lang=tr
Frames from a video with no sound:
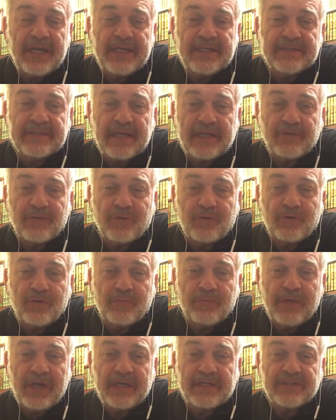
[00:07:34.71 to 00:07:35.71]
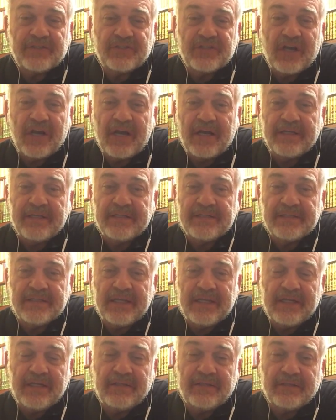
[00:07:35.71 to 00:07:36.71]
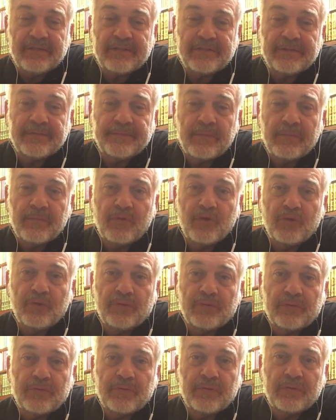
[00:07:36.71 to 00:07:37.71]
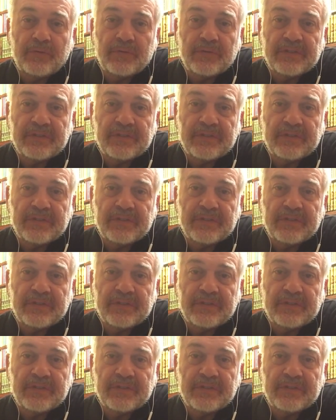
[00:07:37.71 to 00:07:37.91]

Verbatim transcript: ezan okumak caiz değildir. Buyur.